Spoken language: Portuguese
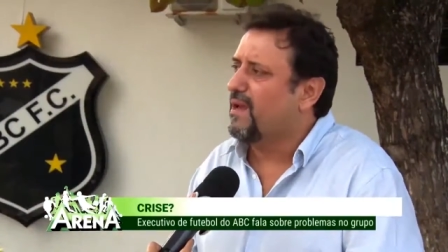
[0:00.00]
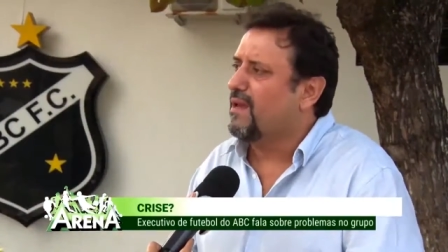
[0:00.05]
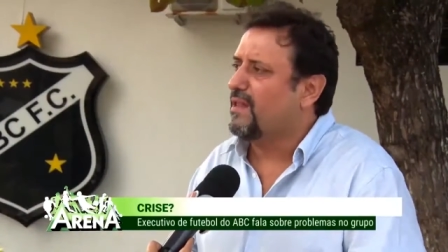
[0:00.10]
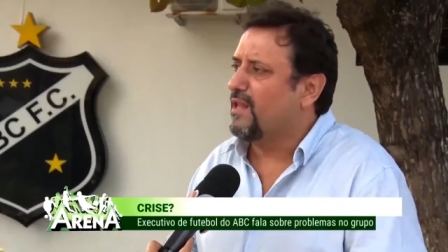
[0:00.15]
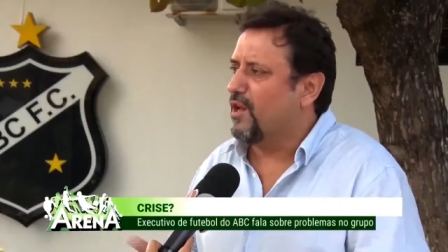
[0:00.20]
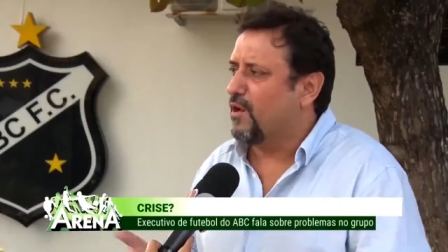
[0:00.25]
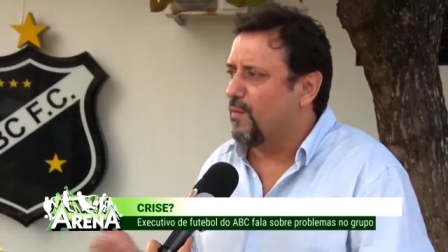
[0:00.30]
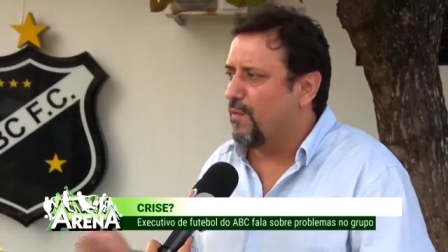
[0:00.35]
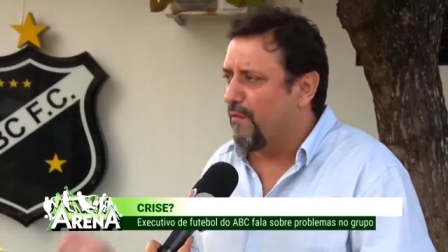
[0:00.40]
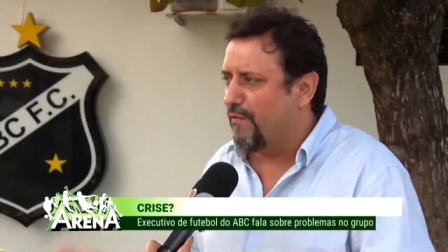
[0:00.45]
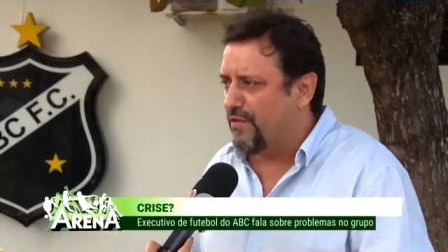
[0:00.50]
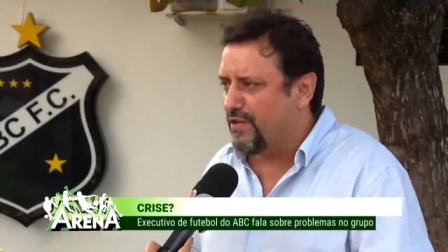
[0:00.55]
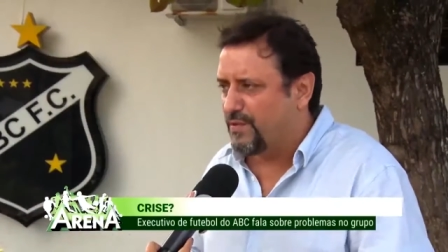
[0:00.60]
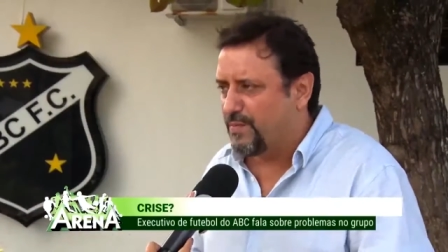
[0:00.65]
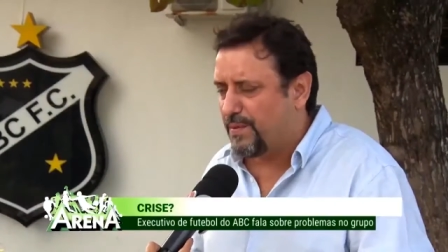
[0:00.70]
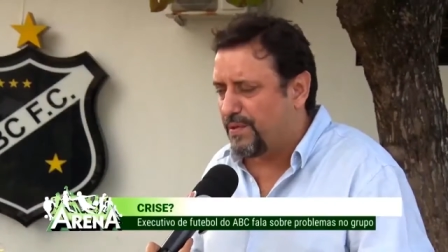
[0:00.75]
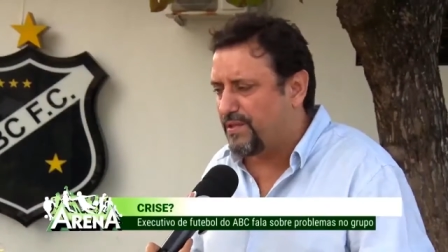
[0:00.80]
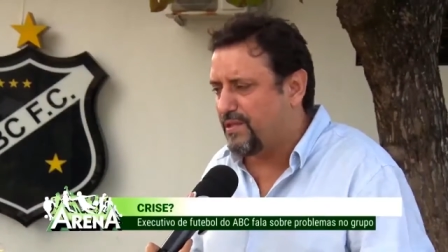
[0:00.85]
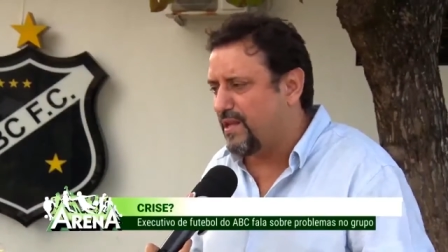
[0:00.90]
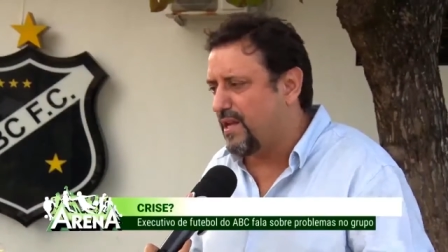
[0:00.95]
tenho meu
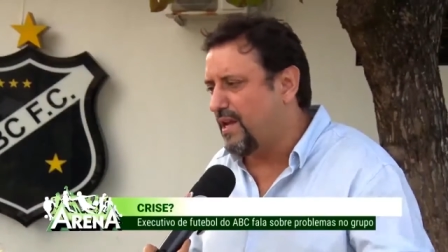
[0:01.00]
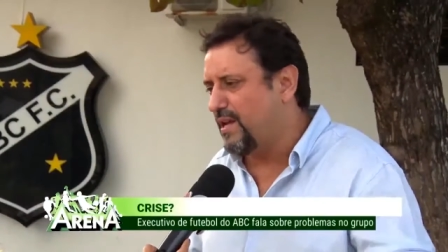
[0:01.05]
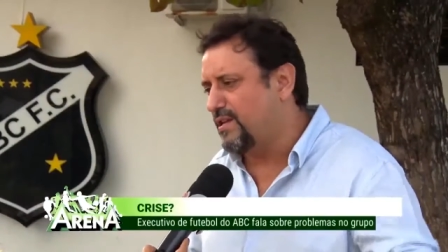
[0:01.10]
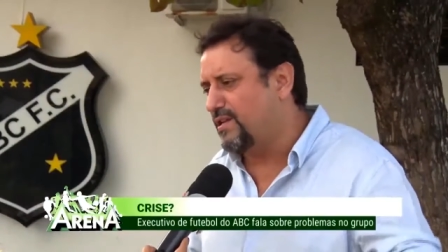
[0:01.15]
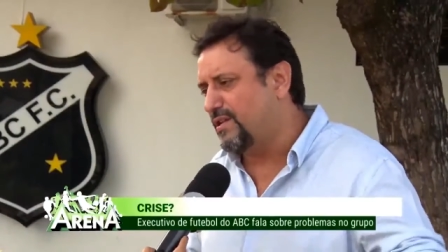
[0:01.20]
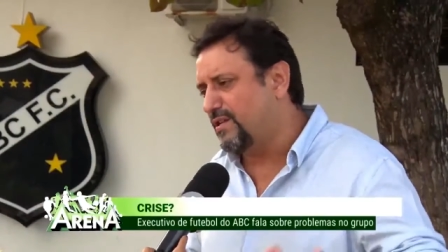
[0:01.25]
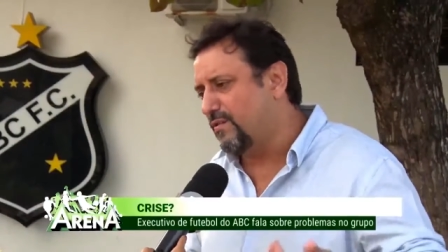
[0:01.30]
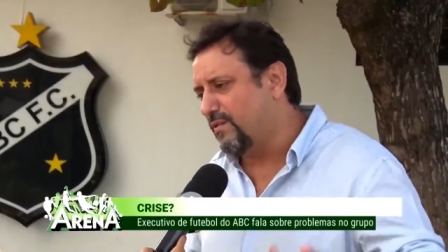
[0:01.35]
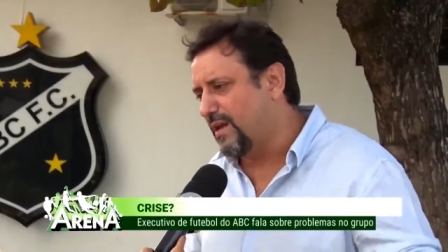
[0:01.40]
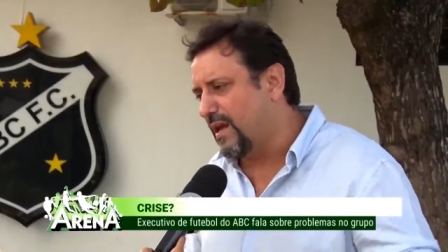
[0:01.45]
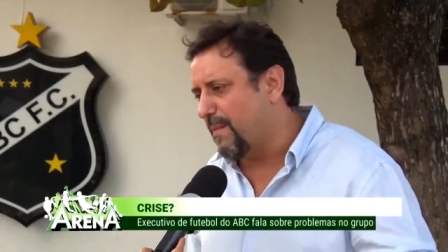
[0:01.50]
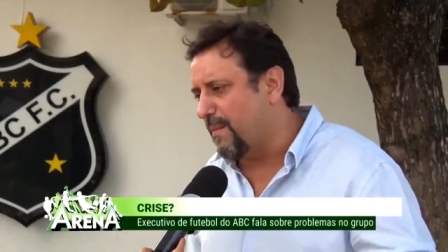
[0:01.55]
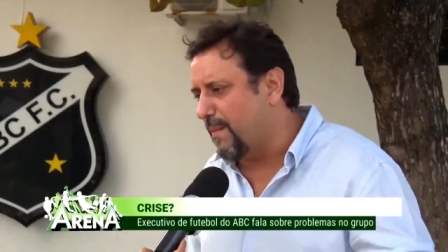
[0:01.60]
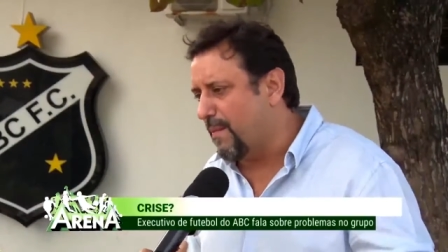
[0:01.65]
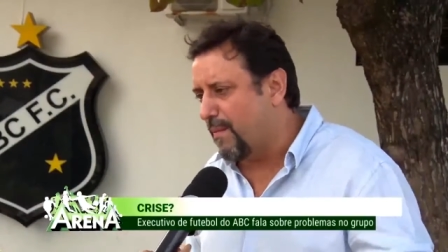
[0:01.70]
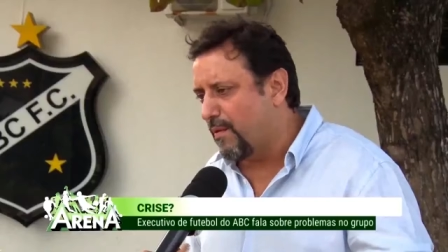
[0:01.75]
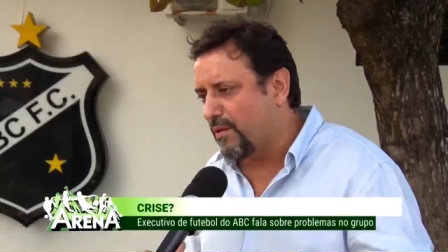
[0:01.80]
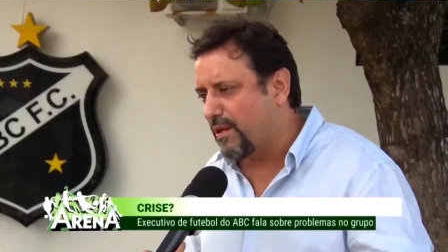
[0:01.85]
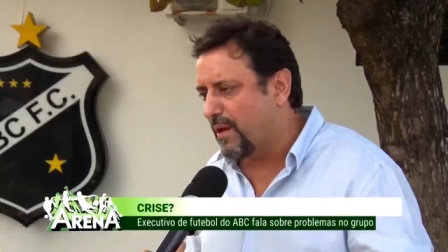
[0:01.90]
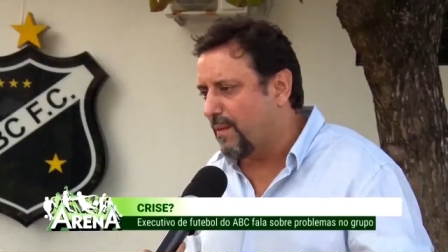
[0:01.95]
vice-presidente, não quero
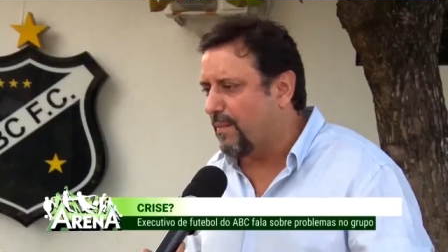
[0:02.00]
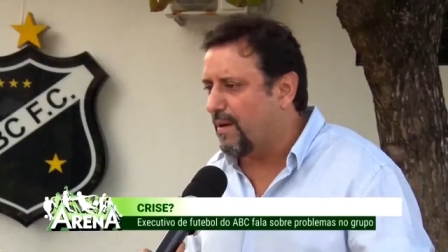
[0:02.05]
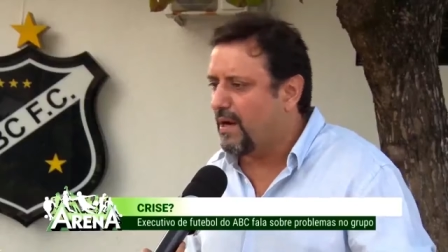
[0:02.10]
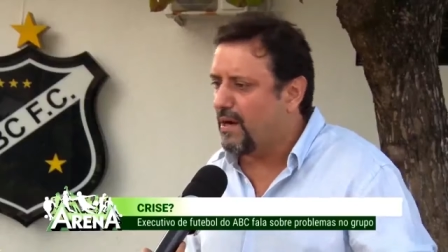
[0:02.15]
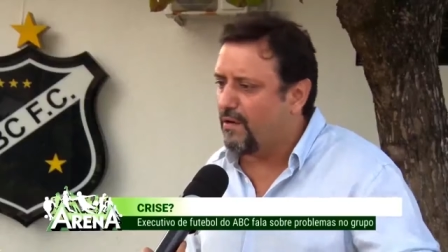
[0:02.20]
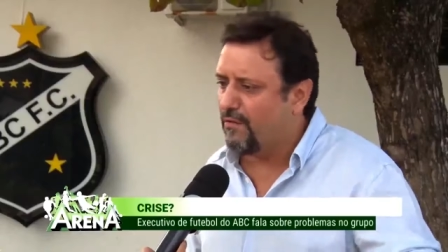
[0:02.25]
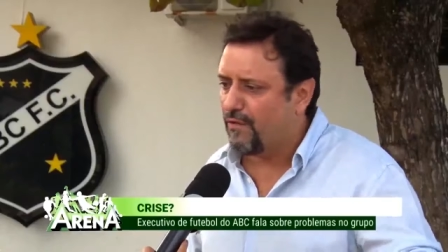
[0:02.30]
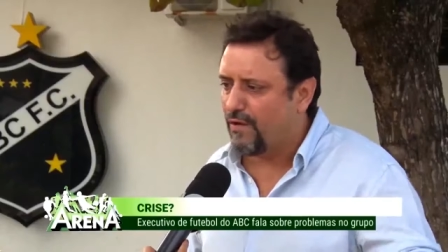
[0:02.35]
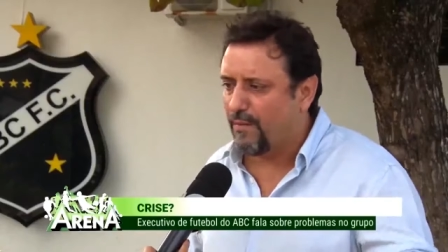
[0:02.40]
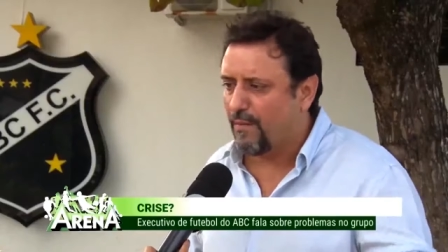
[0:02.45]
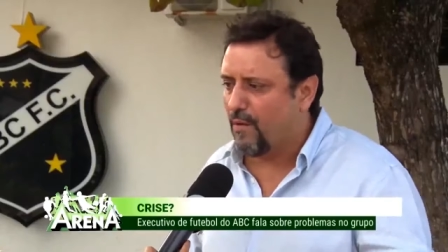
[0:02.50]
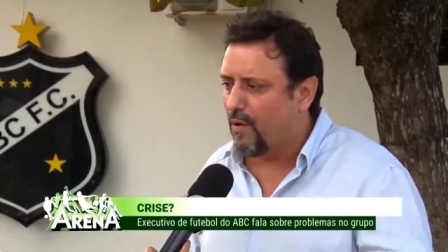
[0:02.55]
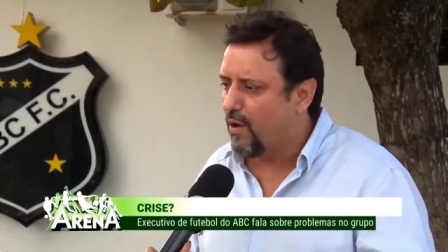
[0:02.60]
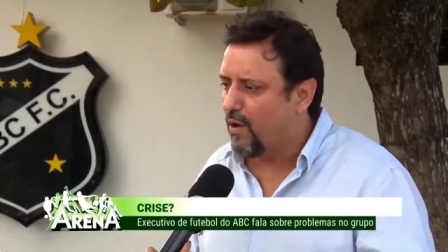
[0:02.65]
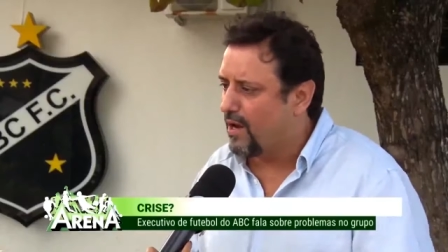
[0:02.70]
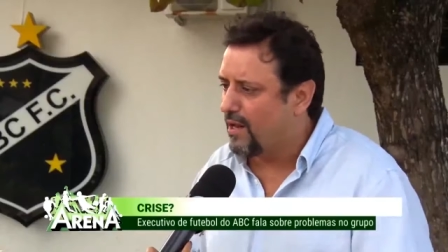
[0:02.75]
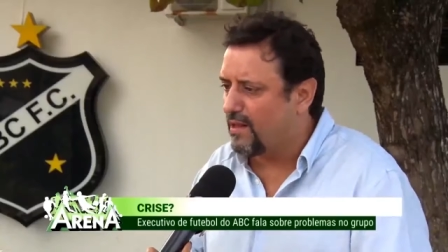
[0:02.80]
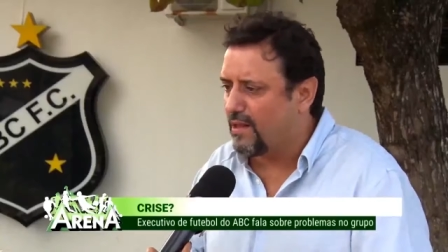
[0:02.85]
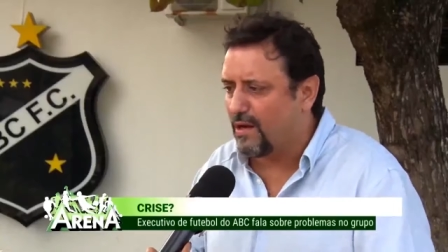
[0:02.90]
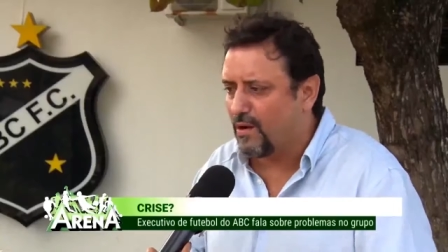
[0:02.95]
meu trabalho, eu vou
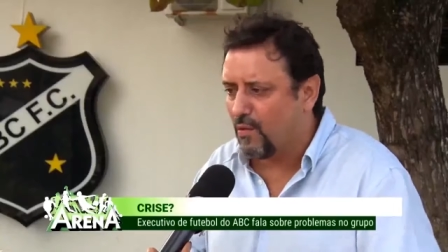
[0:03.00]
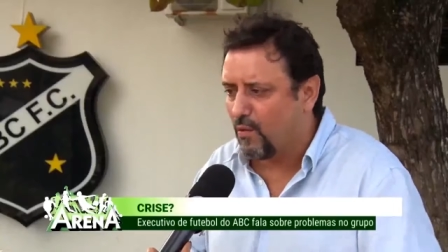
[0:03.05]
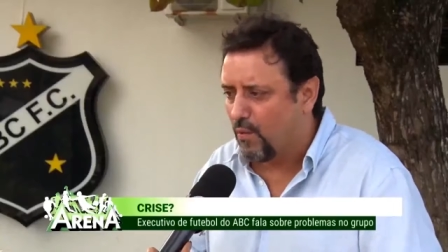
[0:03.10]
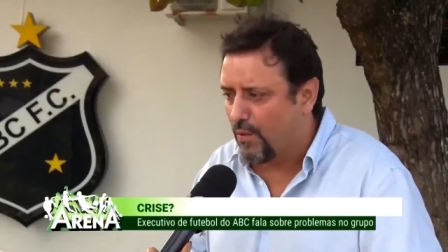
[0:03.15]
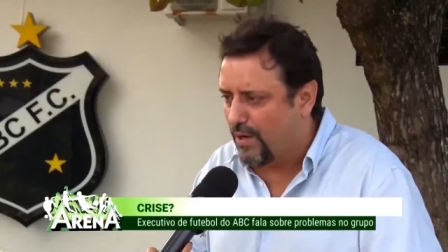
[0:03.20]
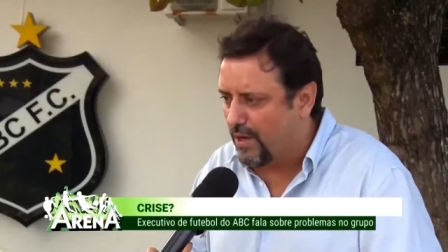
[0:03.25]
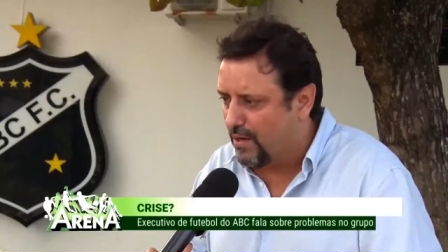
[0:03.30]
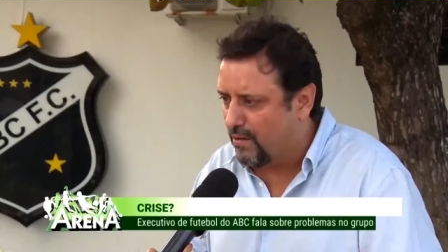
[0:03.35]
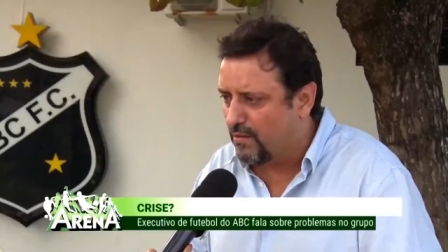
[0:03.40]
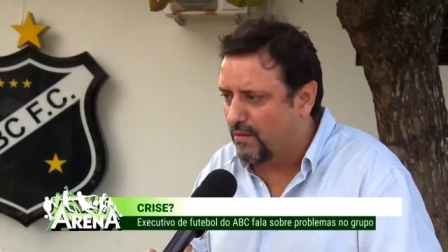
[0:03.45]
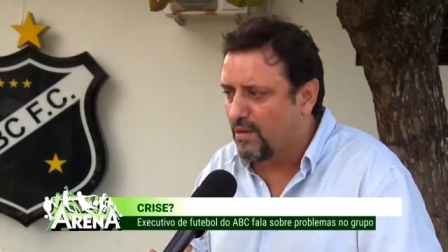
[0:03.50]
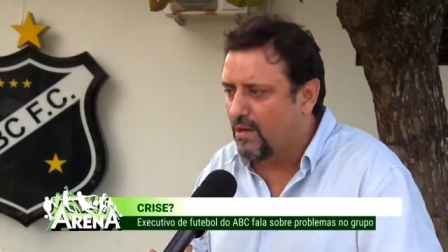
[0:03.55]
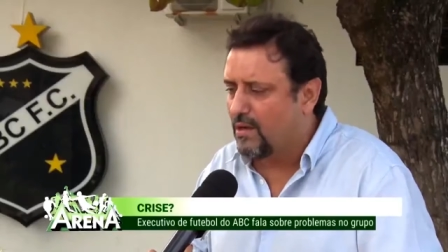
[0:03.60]
embora, tranquilo.